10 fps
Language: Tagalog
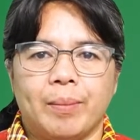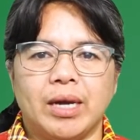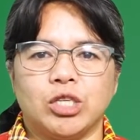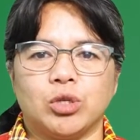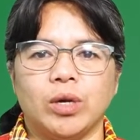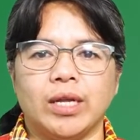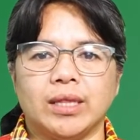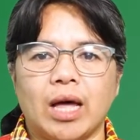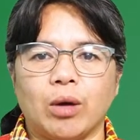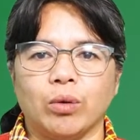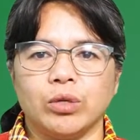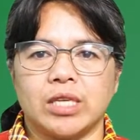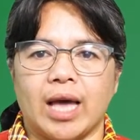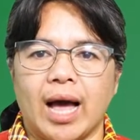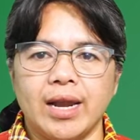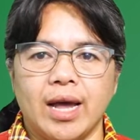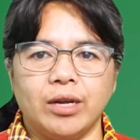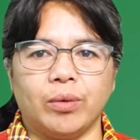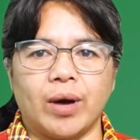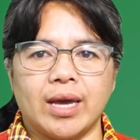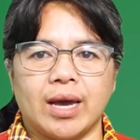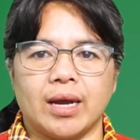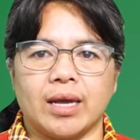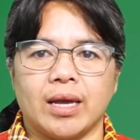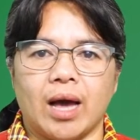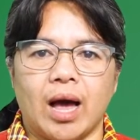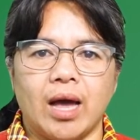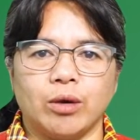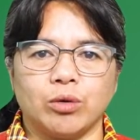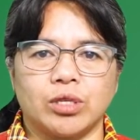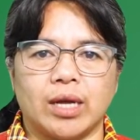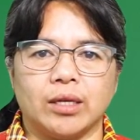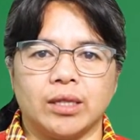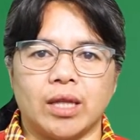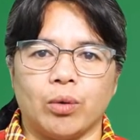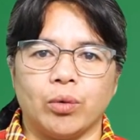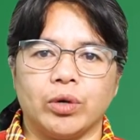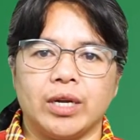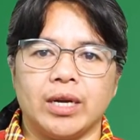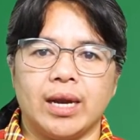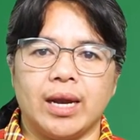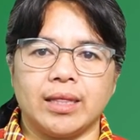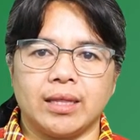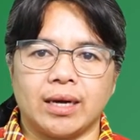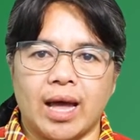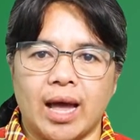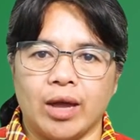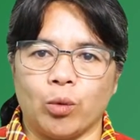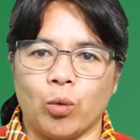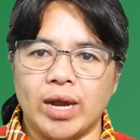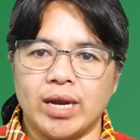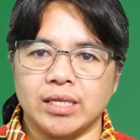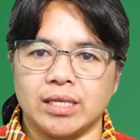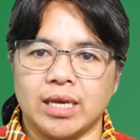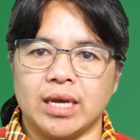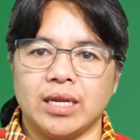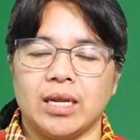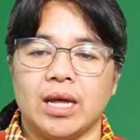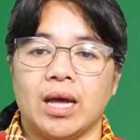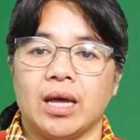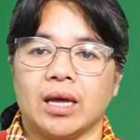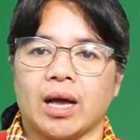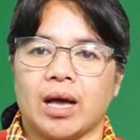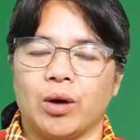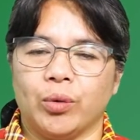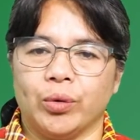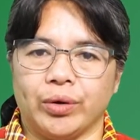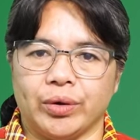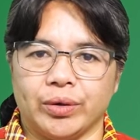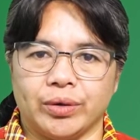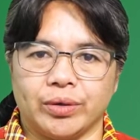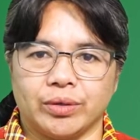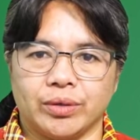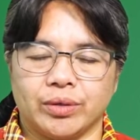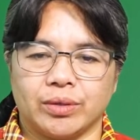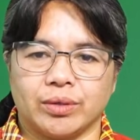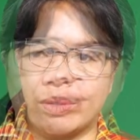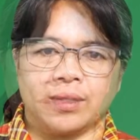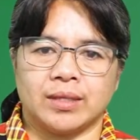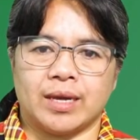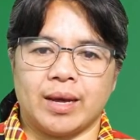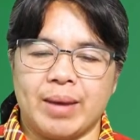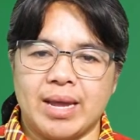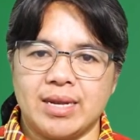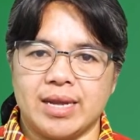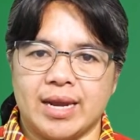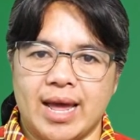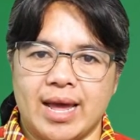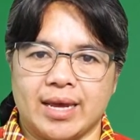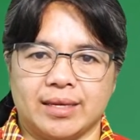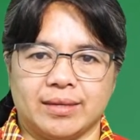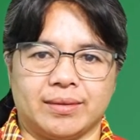Manisulat tako si Adado adu ay kali ay usalon tako din liletra ay wadasin kahon, kaman danay.